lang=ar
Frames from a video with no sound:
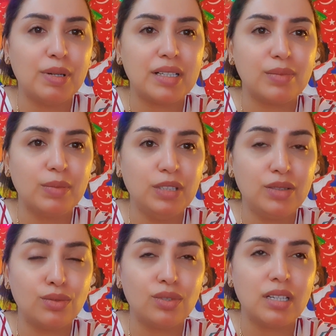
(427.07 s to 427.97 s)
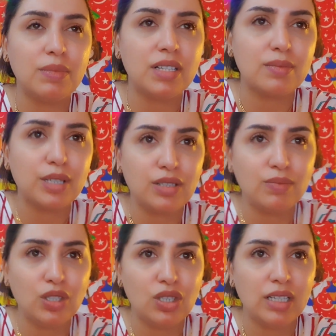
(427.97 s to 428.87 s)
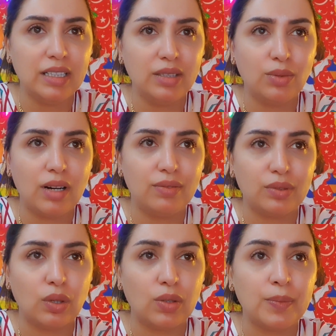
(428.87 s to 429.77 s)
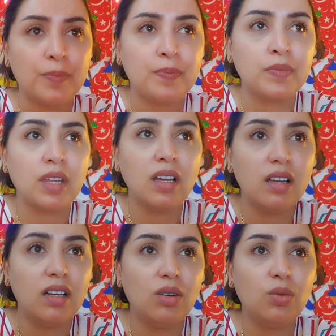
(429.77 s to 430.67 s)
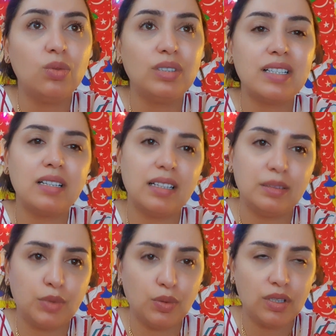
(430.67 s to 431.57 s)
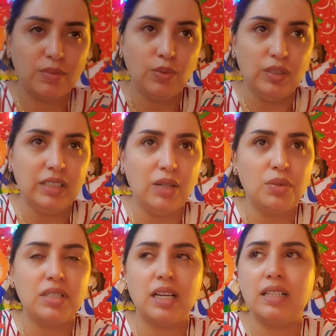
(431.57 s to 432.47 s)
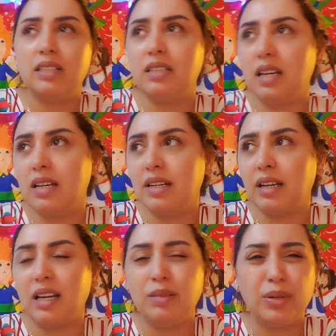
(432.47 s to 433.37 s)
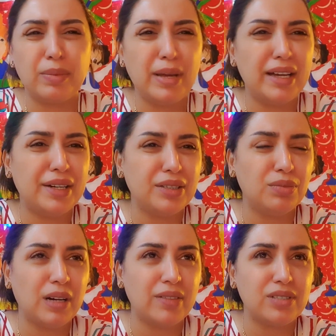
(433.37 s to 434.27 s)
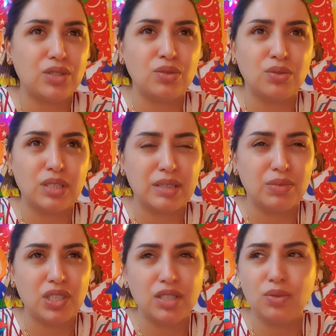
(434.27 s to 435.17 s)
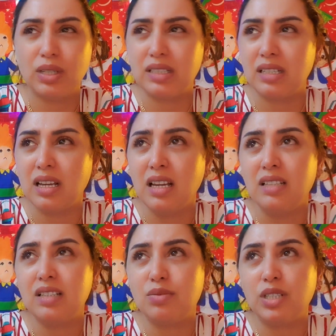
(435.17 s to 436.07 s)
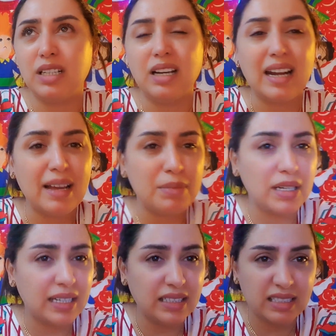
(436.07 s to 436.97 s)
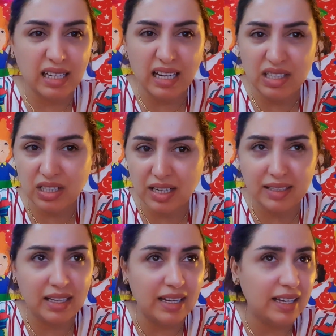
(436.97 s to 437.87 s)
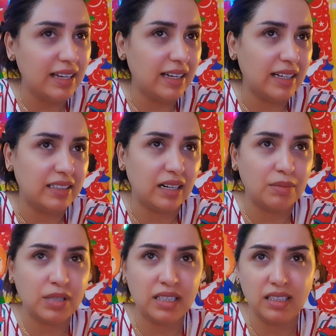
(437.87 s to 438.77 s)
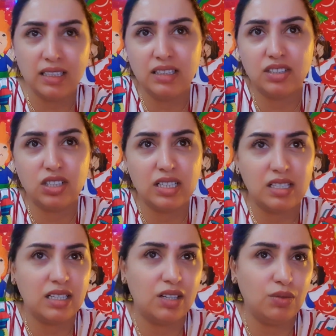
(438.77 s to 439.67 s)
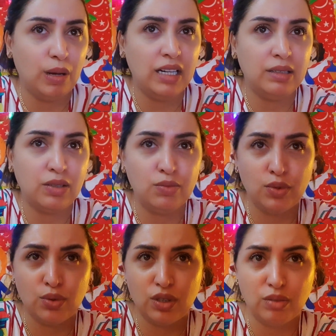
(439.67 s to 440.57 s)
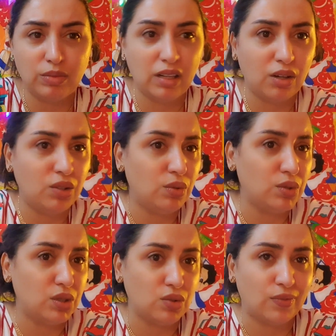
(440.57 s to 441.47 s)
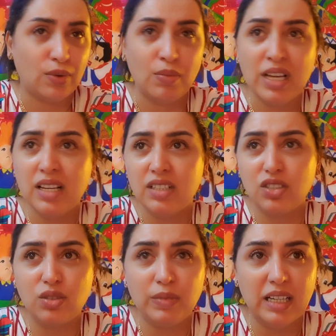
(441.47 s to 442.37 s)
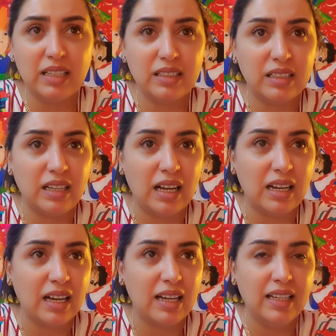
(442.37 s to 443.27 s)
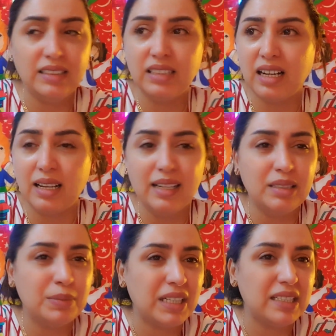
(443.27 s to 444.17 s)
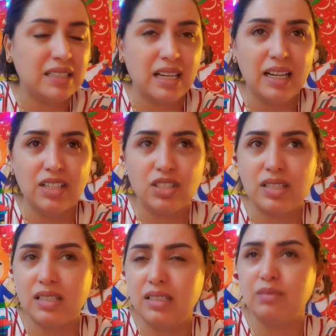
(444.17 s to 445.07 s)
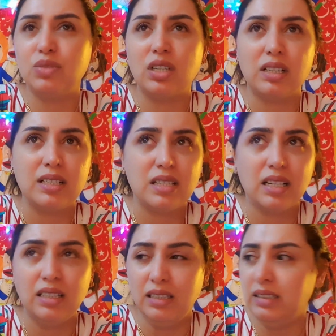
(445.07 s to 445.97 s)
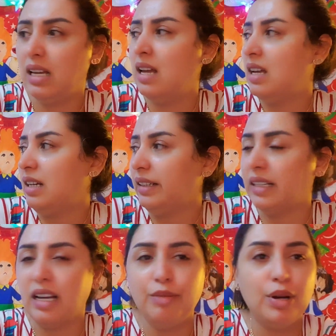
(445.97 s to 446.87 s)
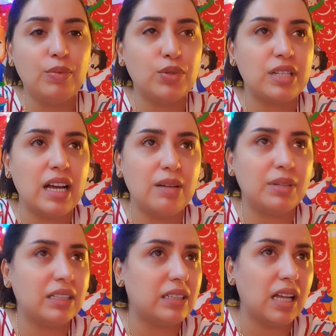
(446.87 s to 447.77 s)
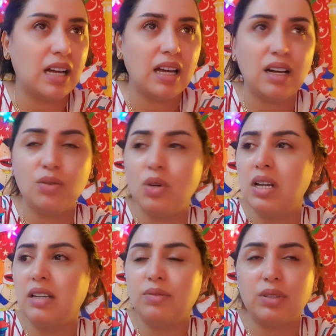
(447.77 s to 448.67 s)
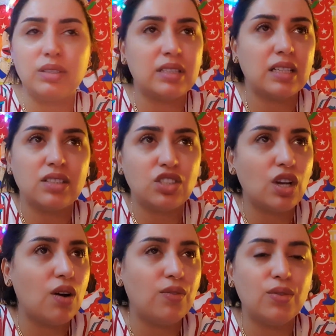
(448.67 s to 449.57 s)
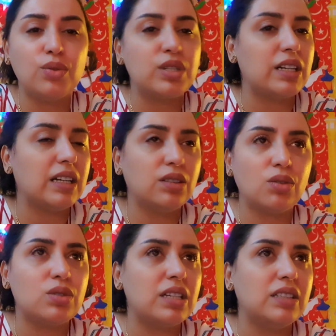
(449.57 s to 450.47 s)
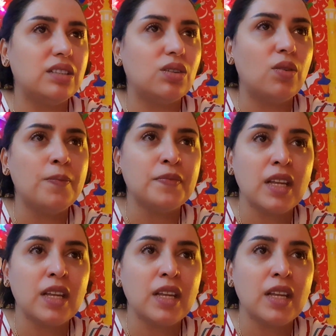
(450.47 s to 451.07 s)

ماما كتبغي ملي تكون صايمه تبغي تتمشى يعني ورا الفطور والناس اللي غادي يبداو يكتبوا عليا عاوتاني ناري قلبك بارد وما عرفت شنو تتمشي وكتمشي راه ما كاين حتى حاجه راه عادي راه يمكن كاينين شي ناس اللي كانوا بحال اللي كانوا مزوجين ومطلقين ولا تيشوفهم تتجي من العلاقه عاديه راه عادي ما كاين حتى حاجه السيد ان شاء الله يسهل عليه حنايا حباب وصحاب كنتلاقاو تنتشافوا تنهضروا تنديروا